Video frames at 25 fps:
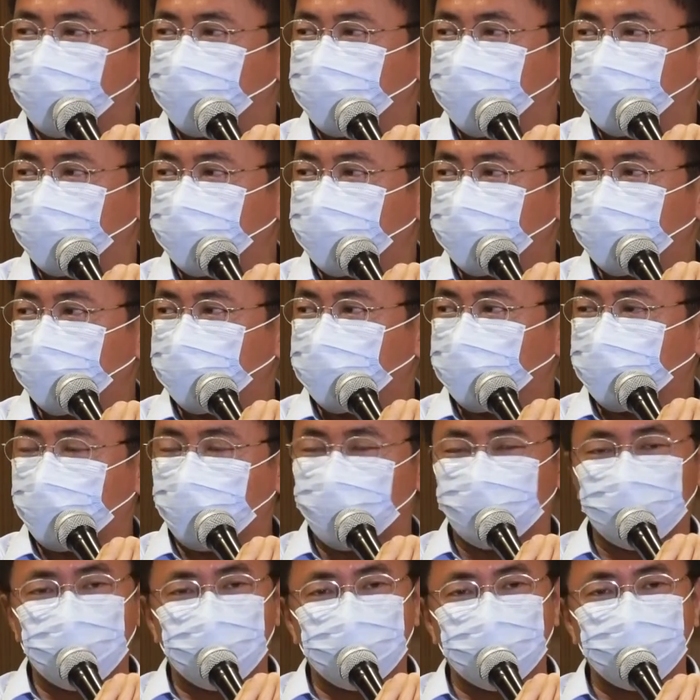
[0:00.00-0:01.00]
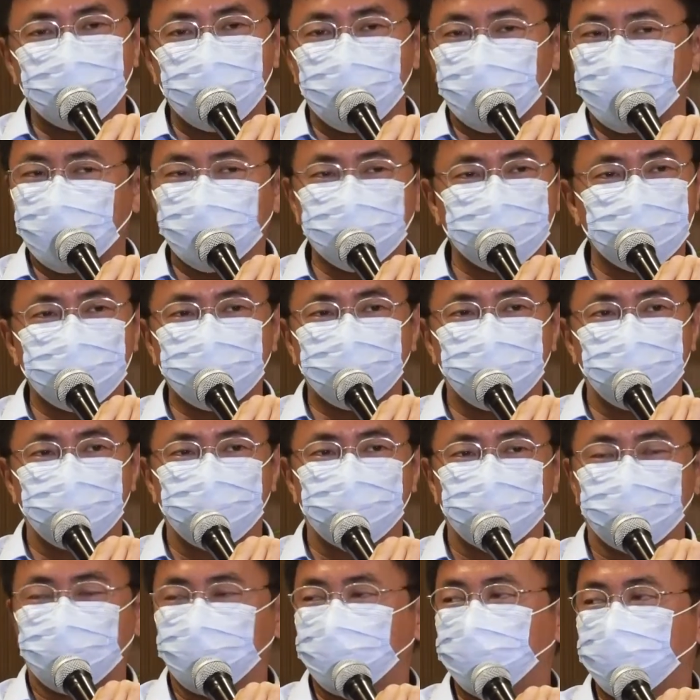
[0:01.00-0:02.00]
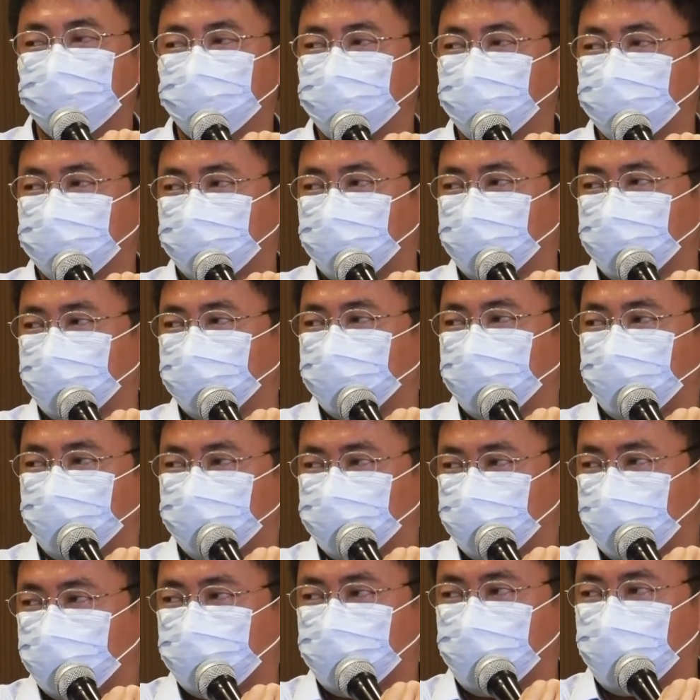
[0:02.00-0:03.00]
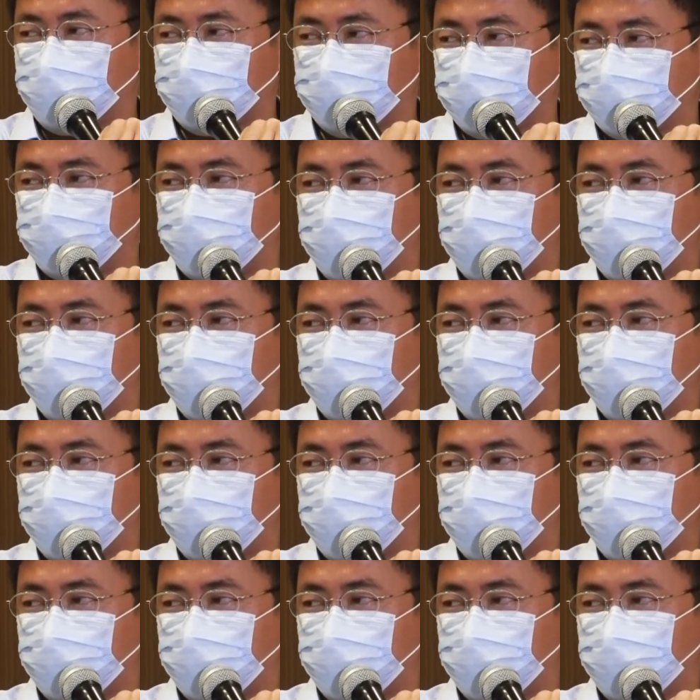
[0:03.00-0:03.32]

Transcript: itu kalau target angka saya belum kepikir target harus angka-angka